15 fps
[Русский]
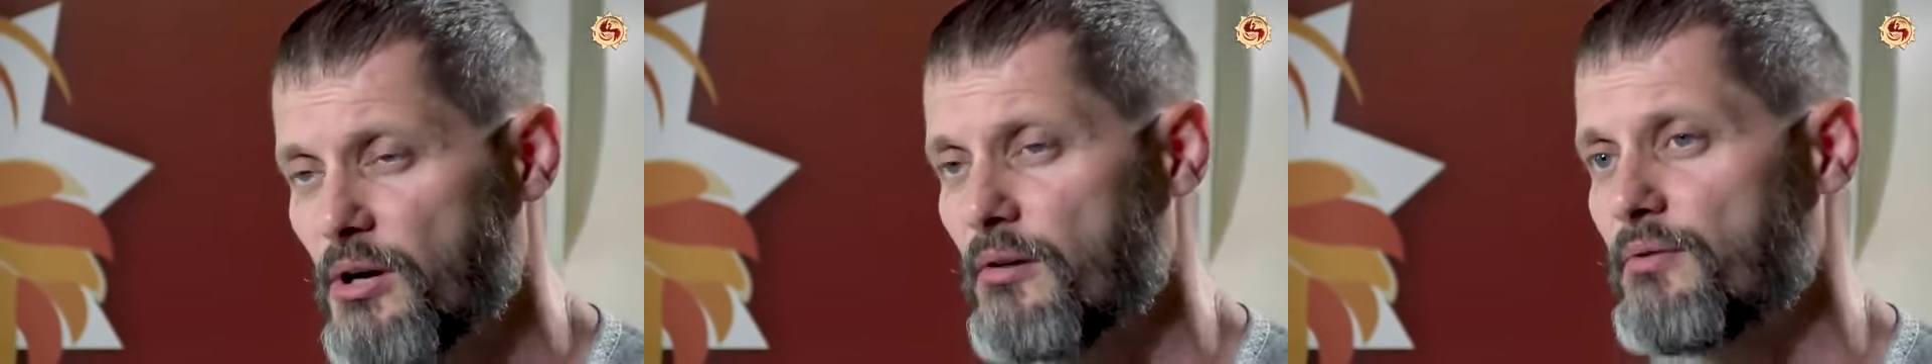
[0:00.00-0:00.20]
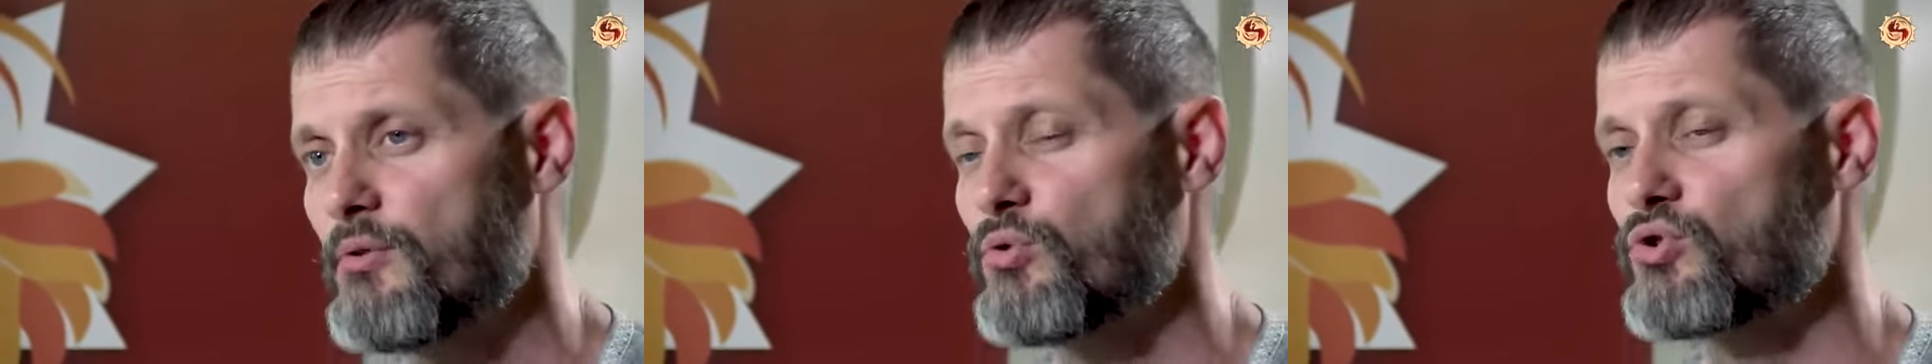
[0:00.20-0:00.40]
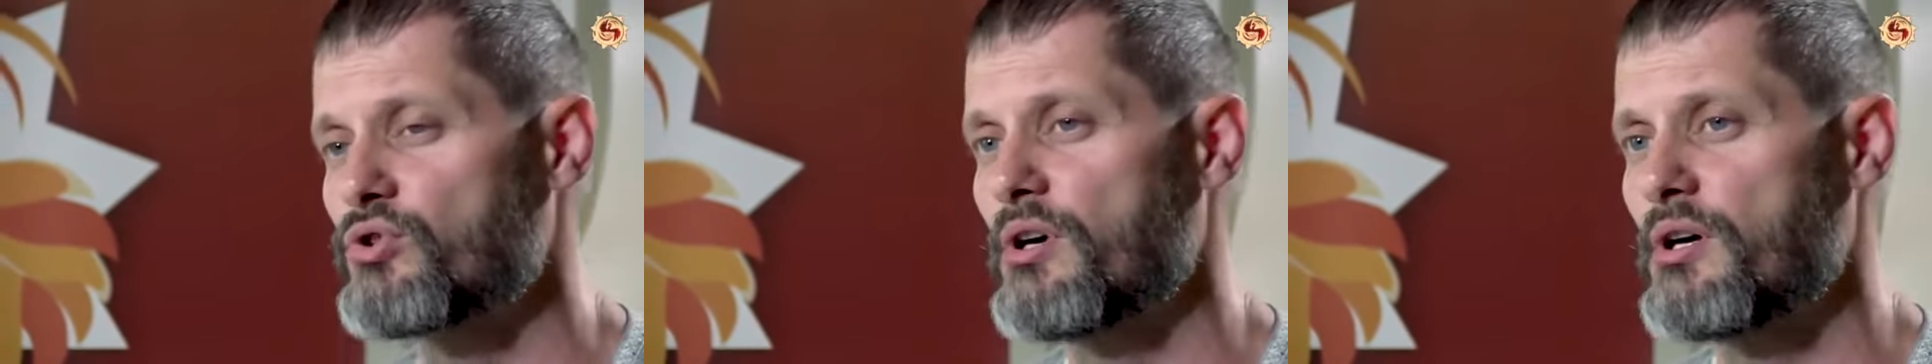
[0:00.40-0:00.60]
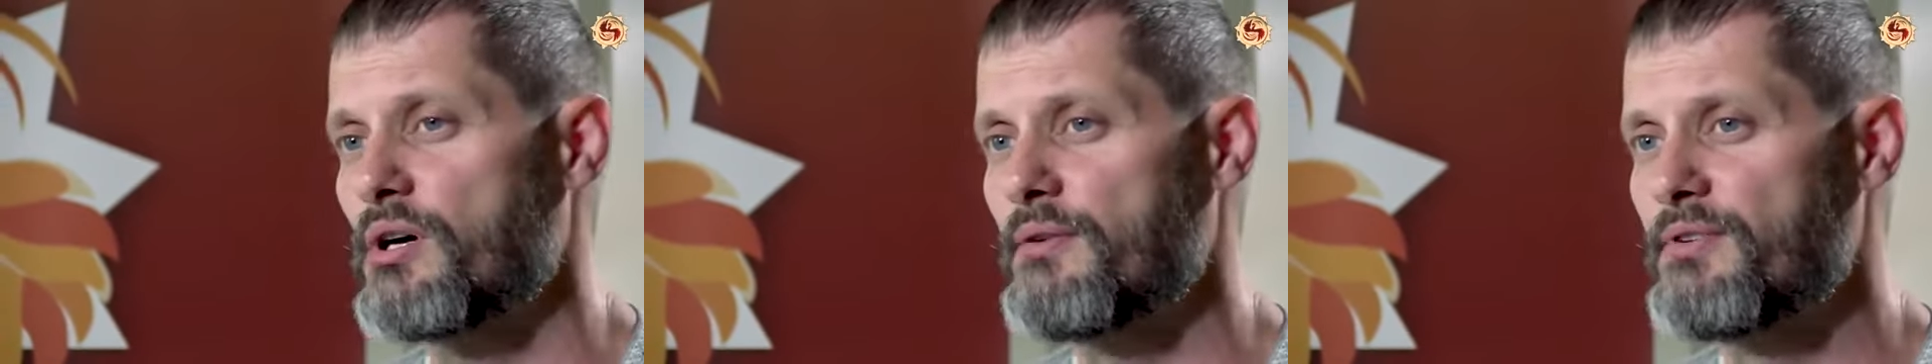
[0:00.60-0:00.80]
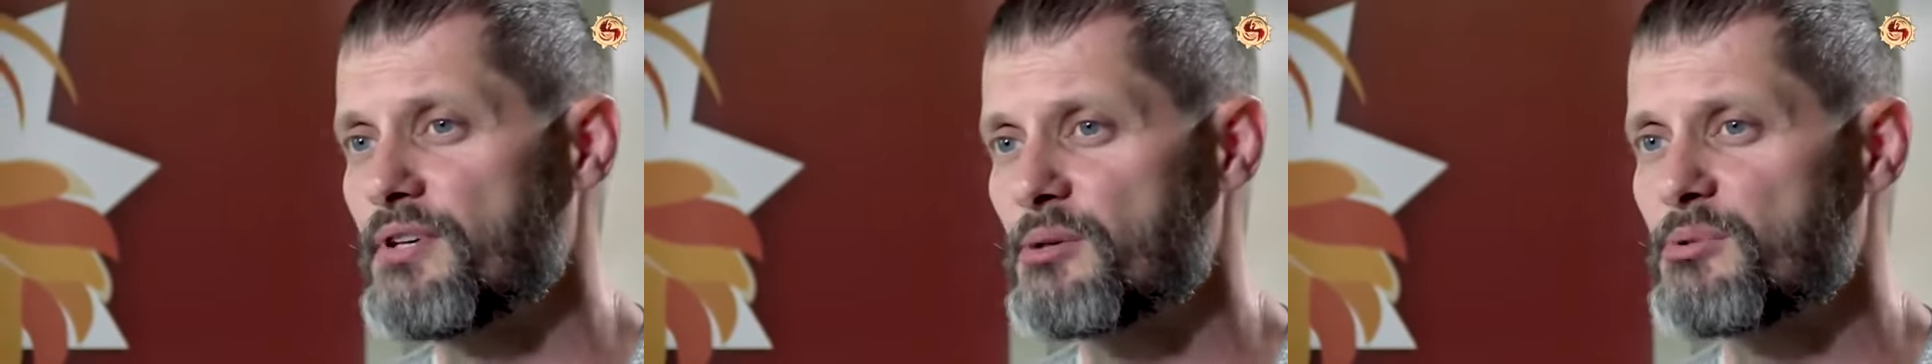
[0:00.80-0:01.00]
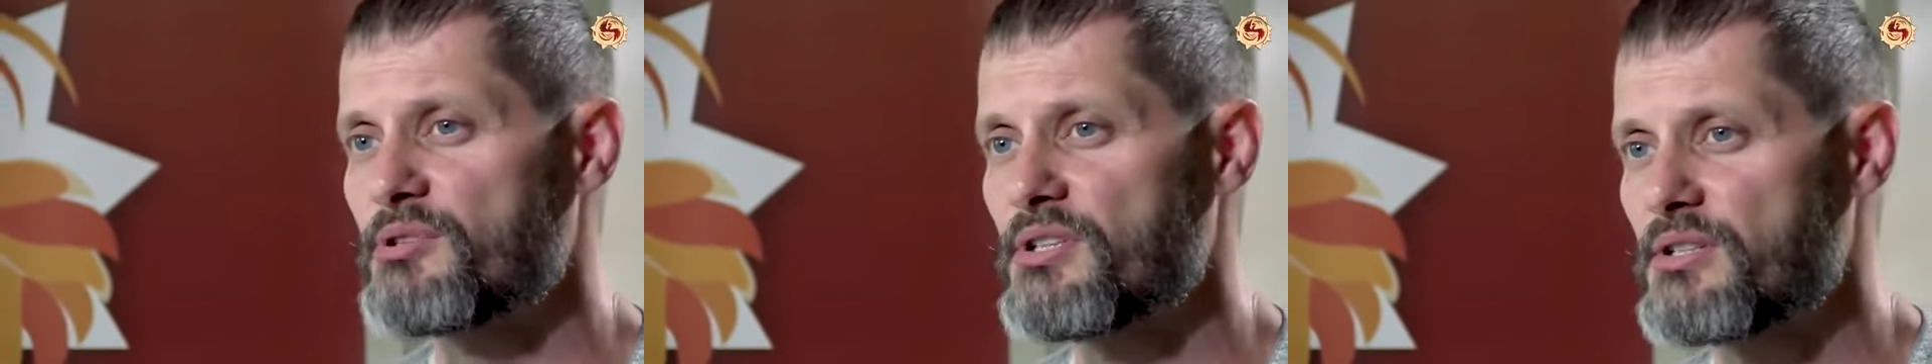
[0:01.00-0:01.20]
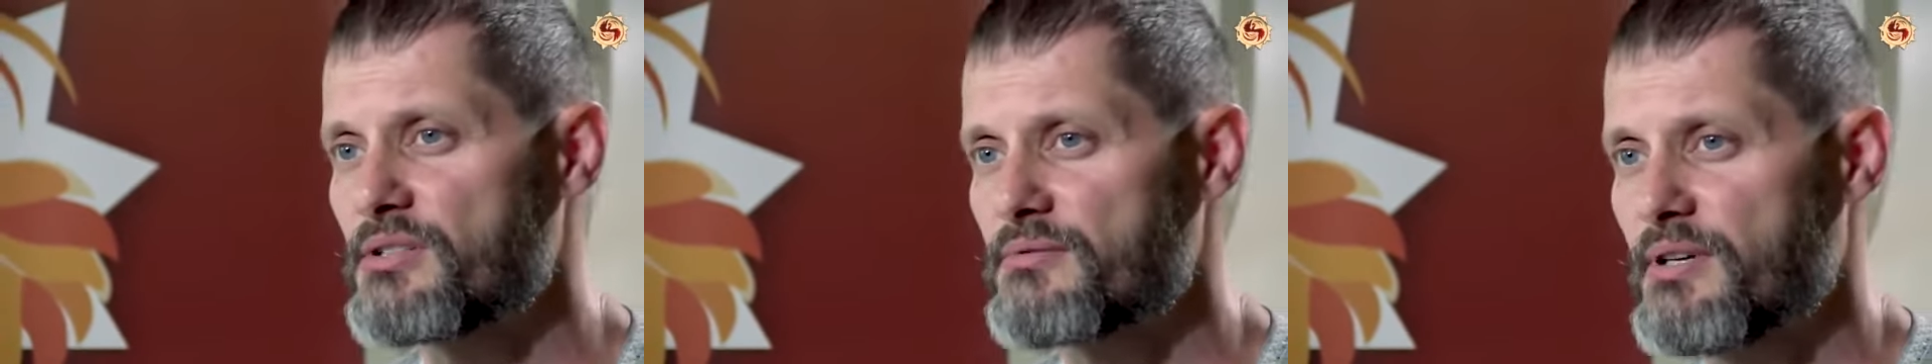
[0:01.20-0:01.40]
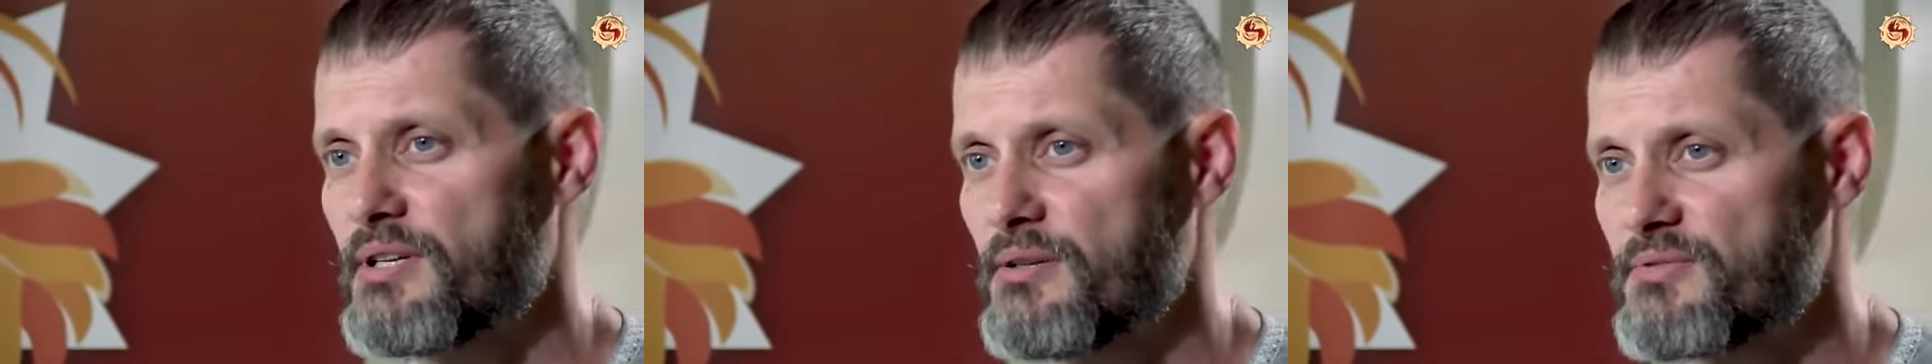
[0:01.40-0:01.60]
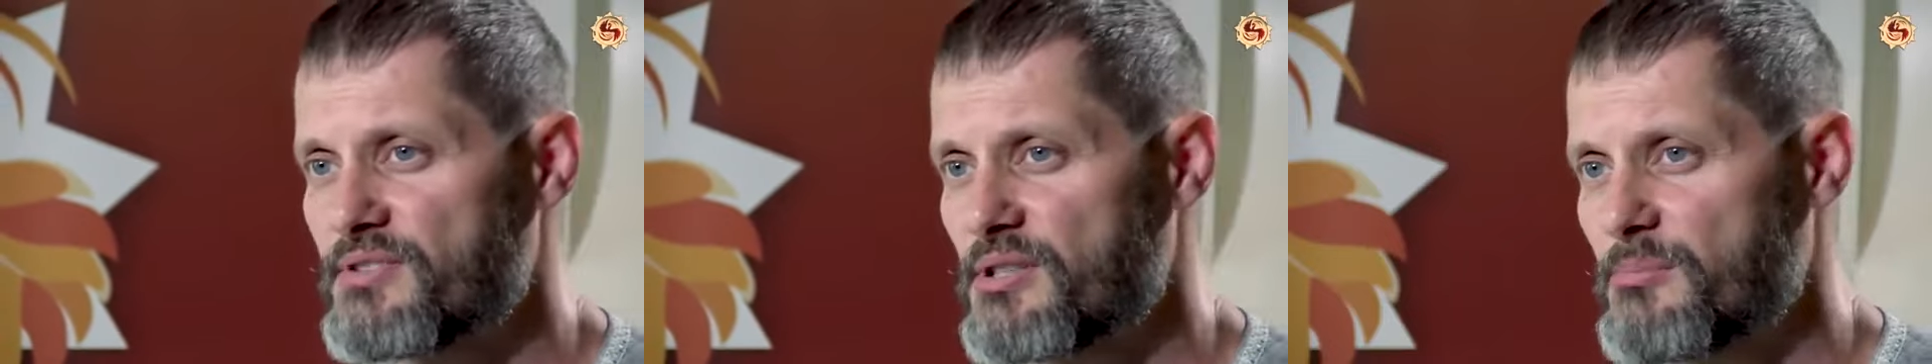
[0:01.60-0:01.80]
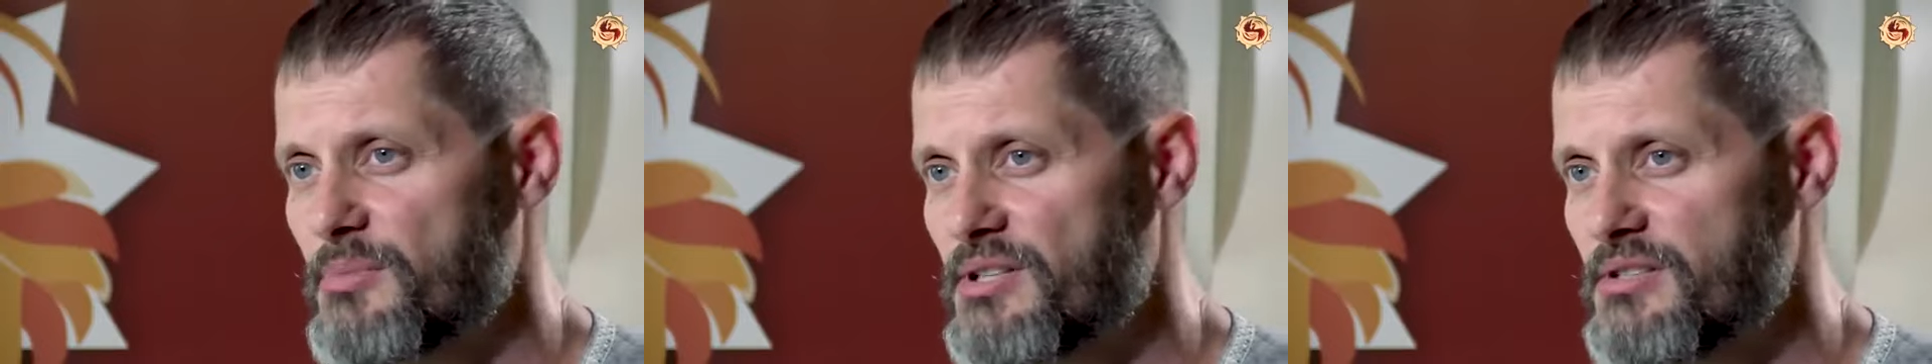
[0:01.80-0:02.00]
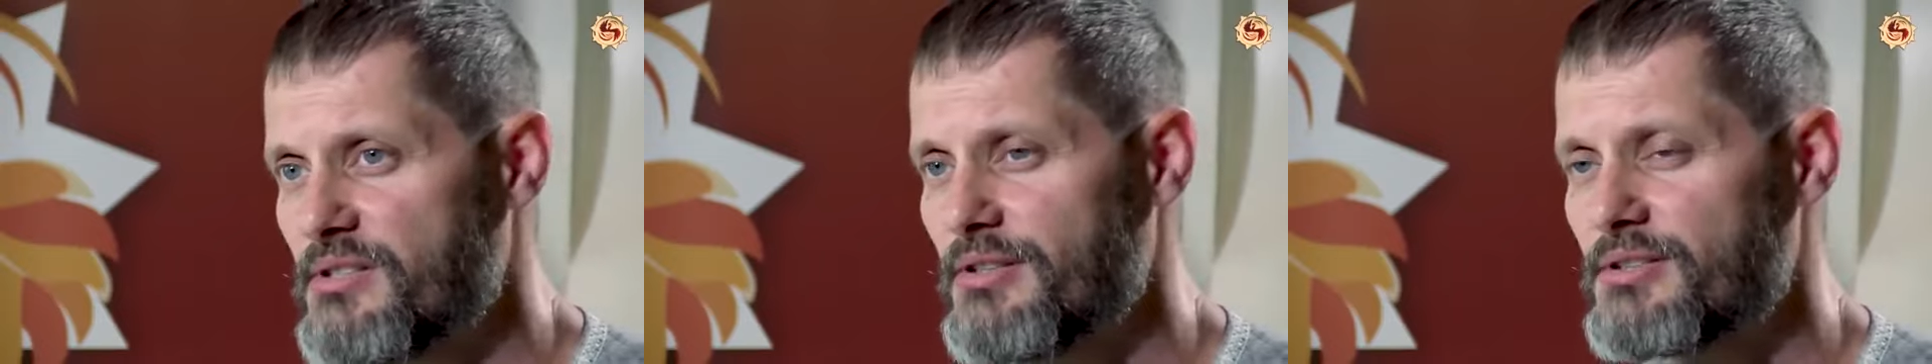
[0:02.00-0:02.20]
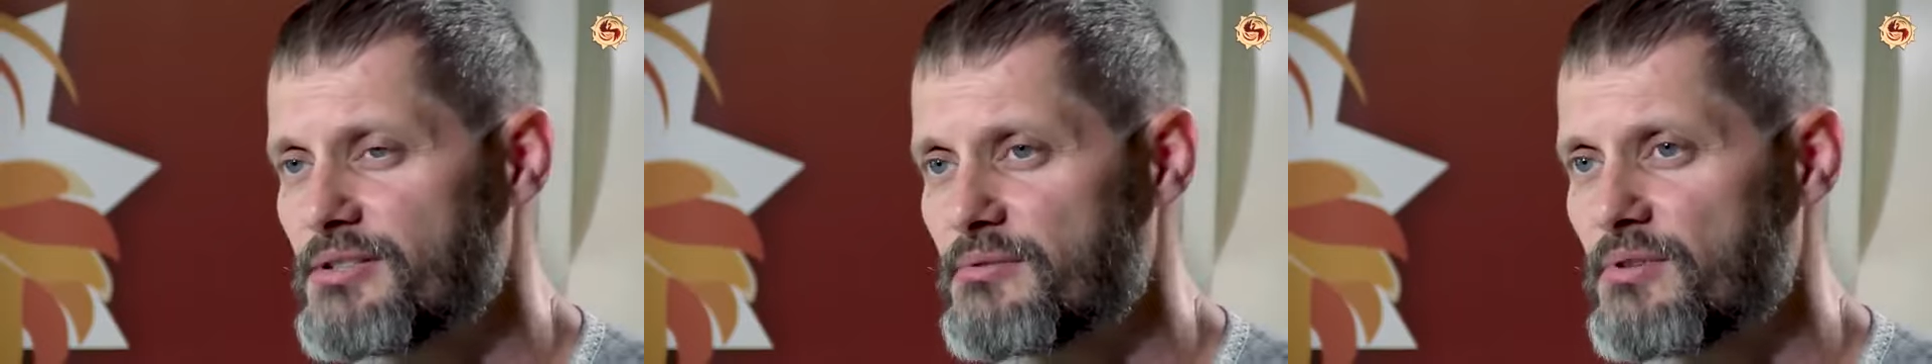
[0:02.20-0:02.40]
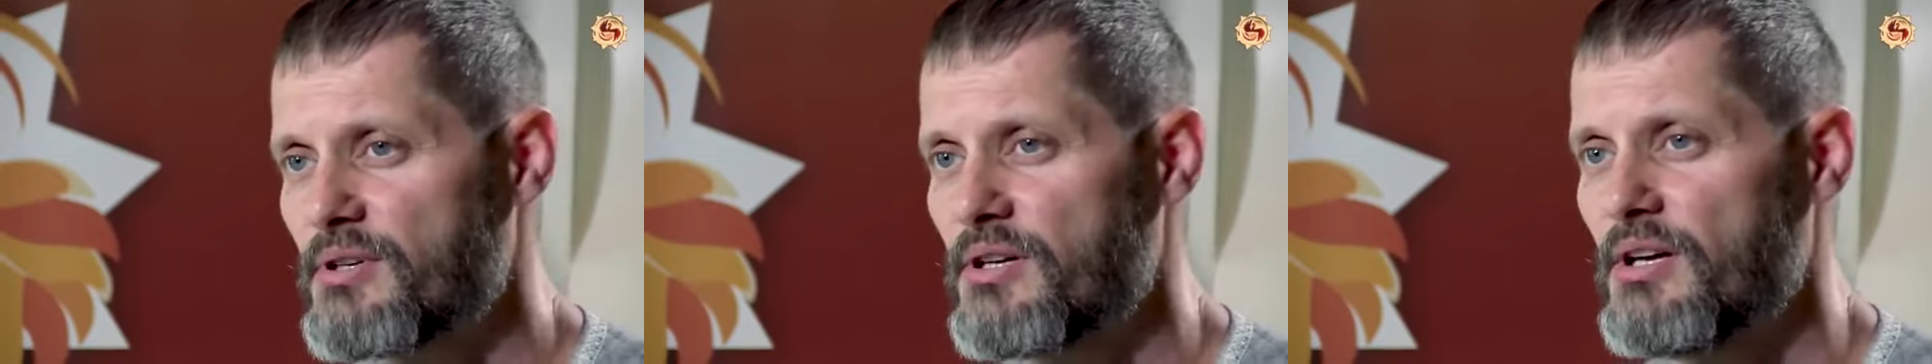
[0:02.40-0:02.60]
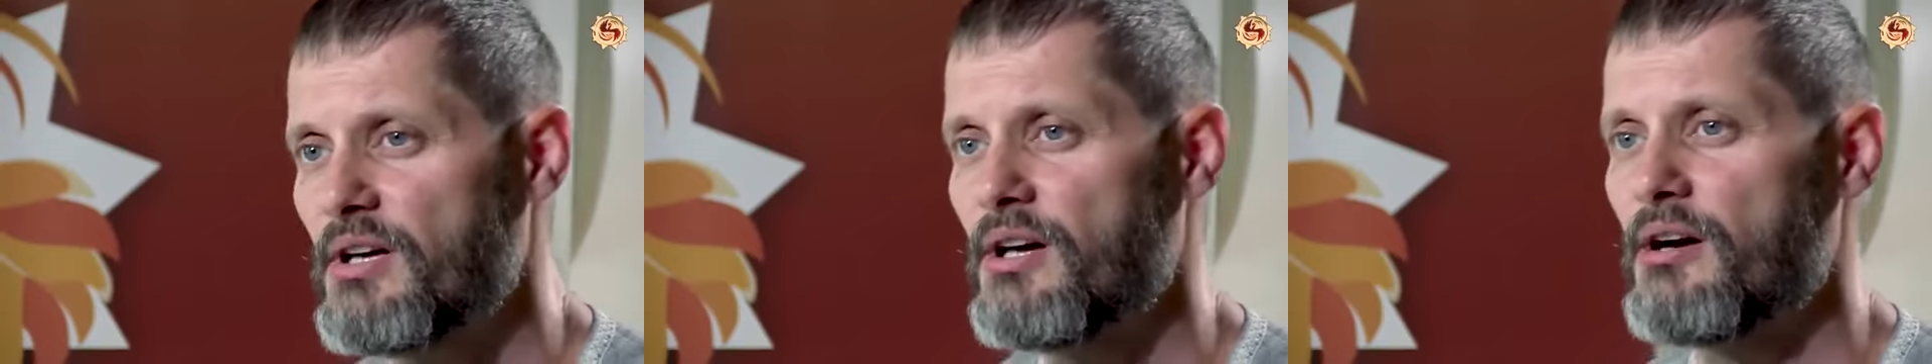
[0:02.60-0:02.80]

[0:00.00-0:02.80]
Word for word: вы уже выработали свои взаимодействия,